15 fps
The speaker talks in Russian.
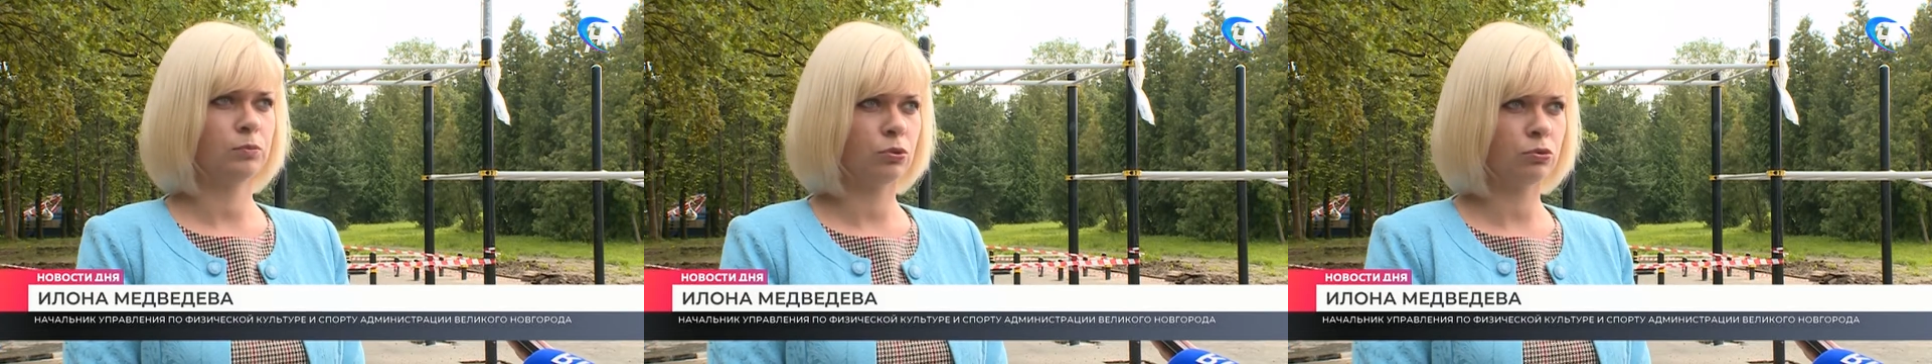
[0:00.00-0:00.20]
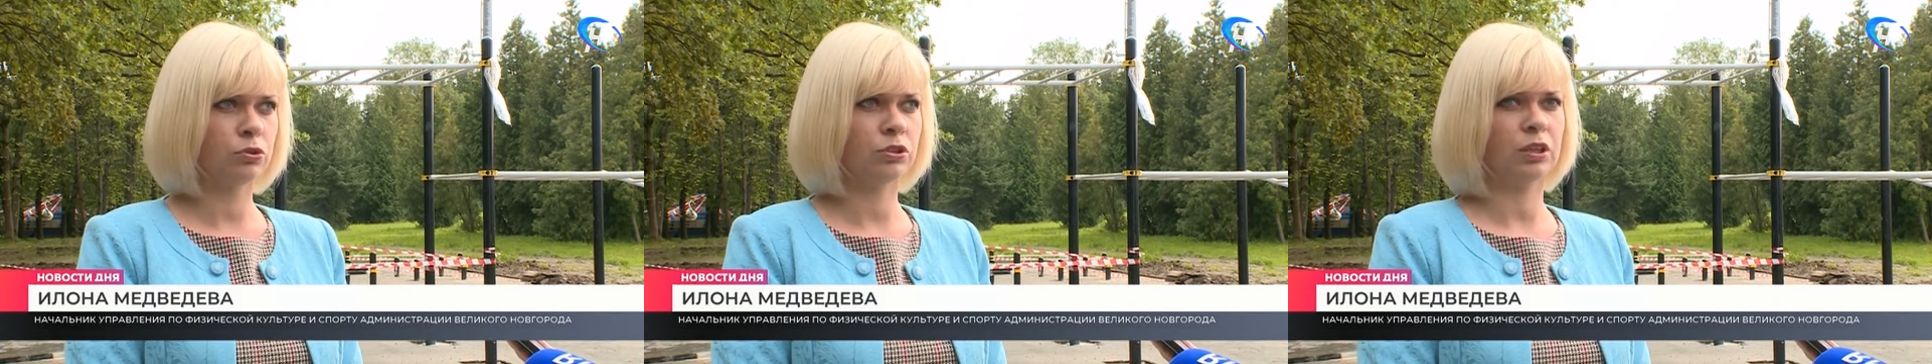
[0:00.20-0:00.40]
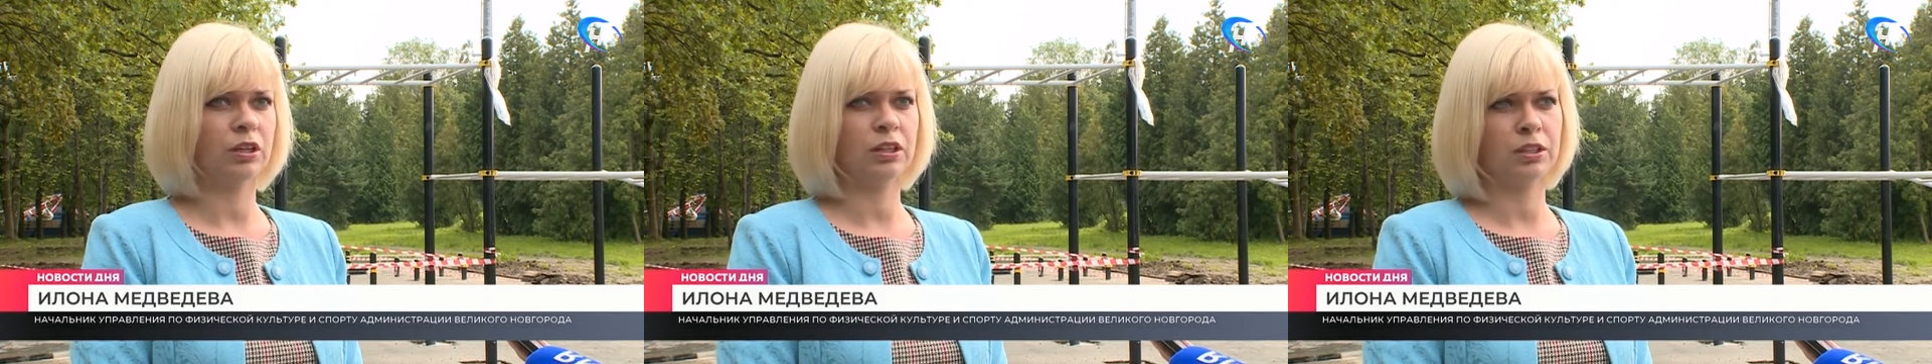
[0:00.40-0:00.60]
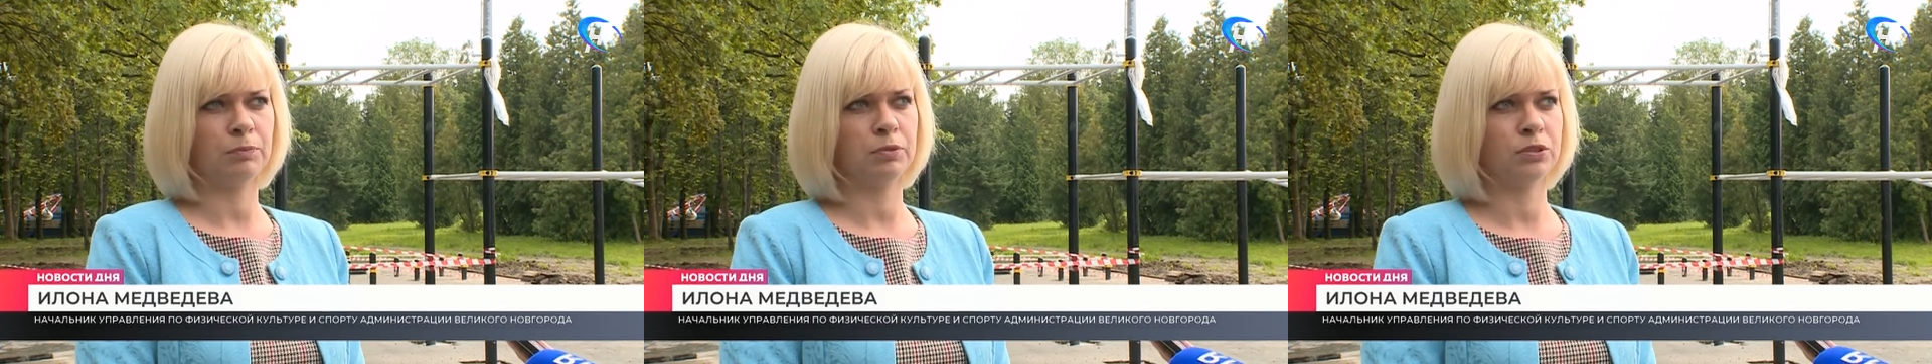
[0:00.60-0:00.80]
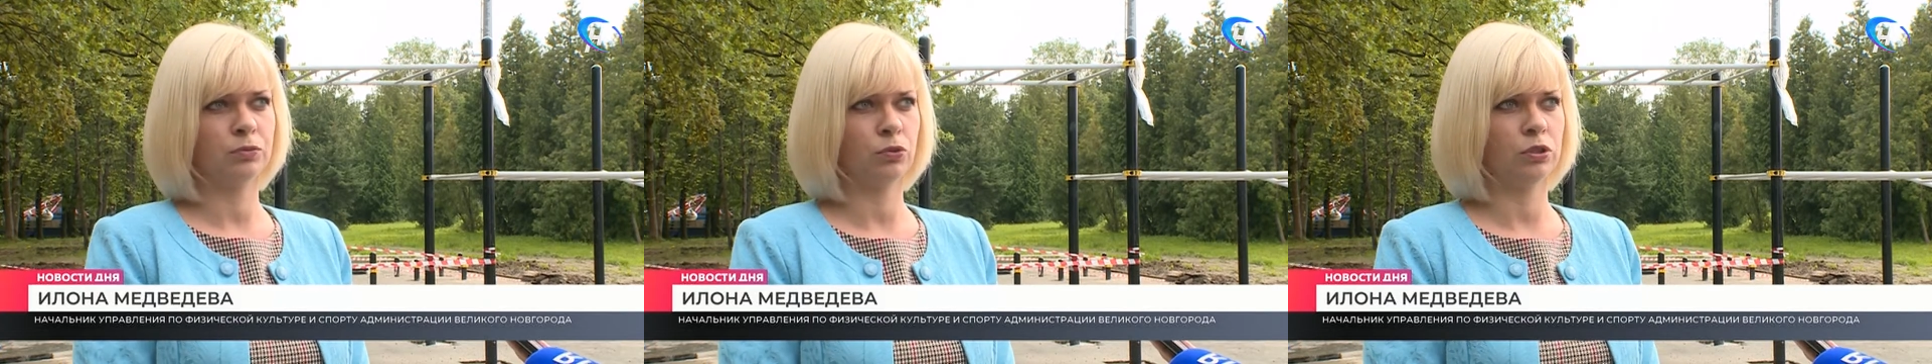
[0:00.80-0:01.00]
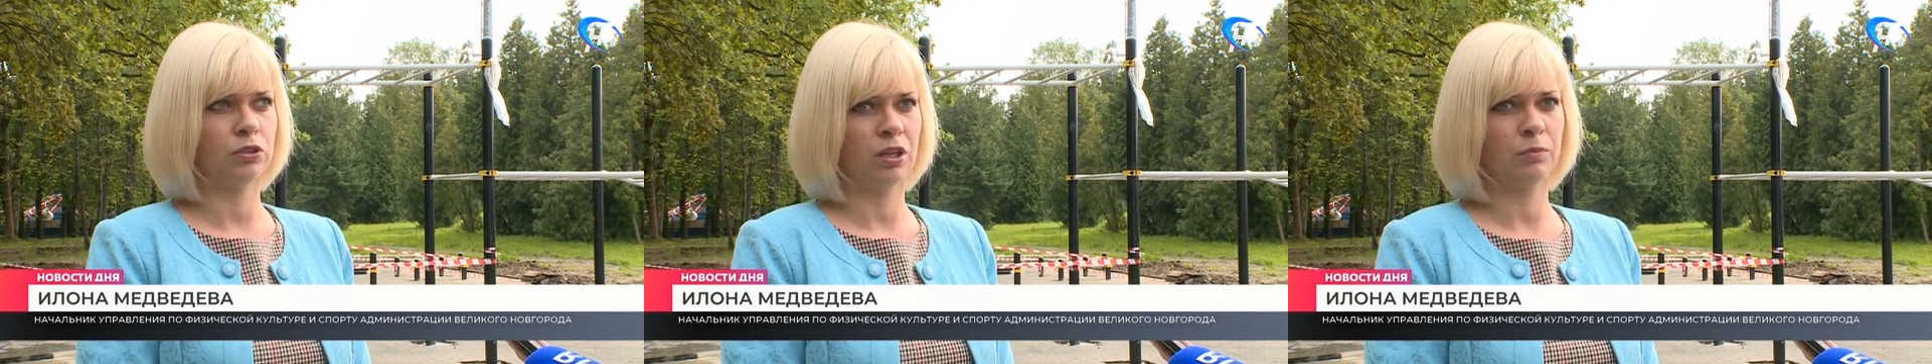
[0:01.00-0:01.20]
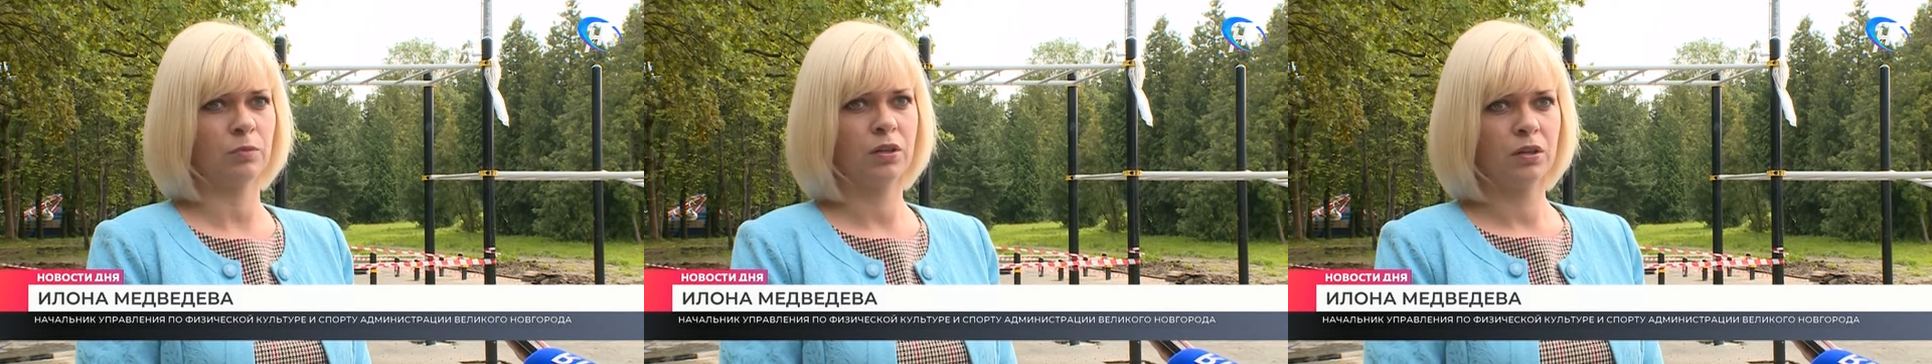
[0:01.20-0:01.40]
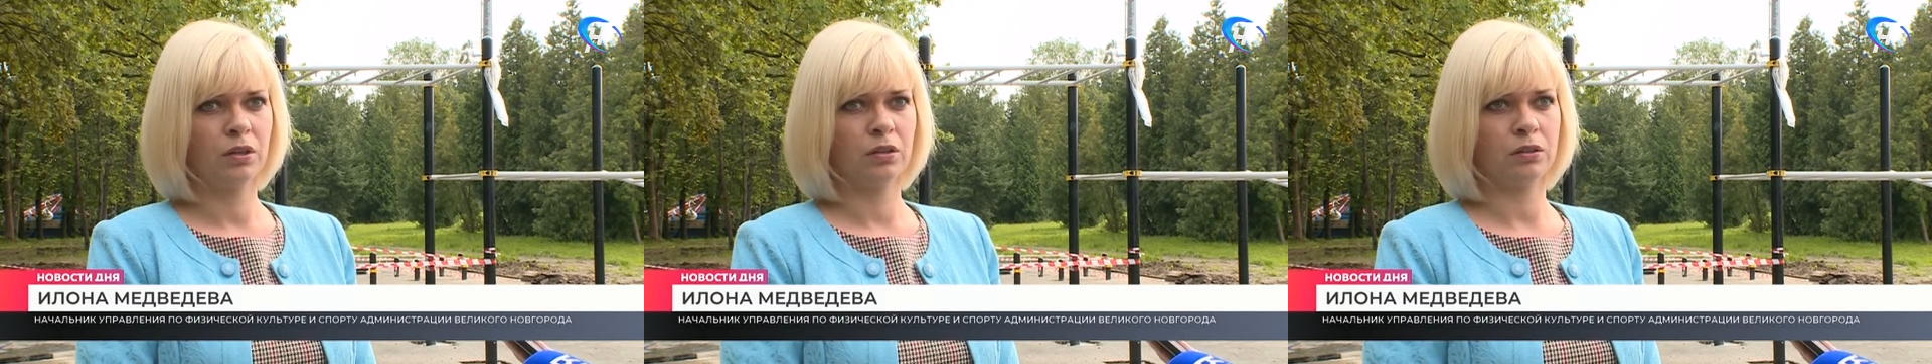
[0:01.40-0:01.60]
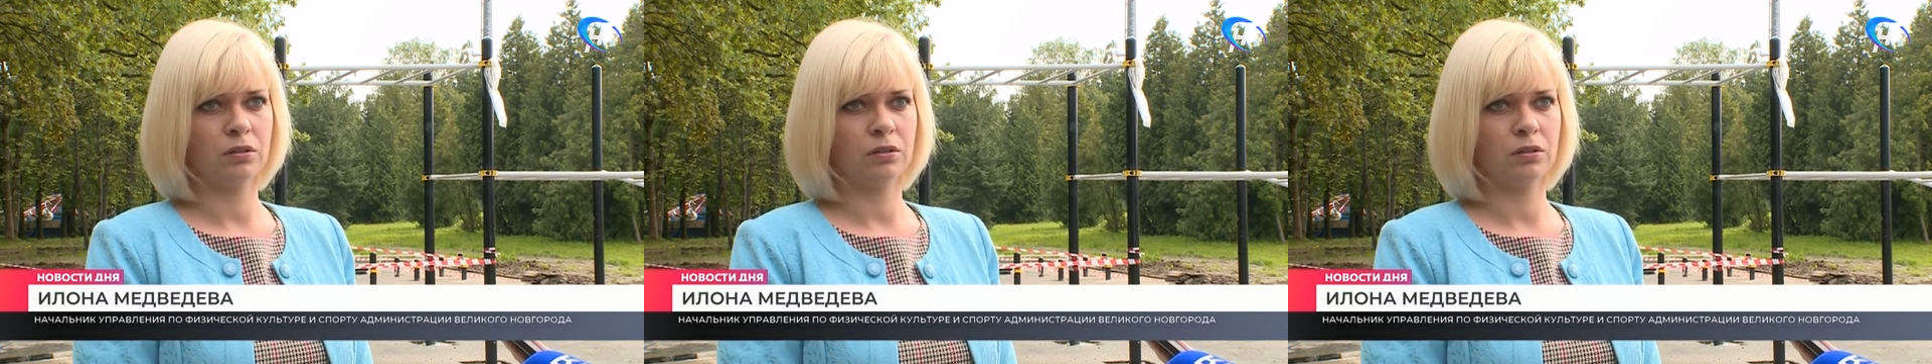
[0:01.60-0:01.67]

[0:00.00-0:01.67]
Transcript: брусья, а это позволит нам,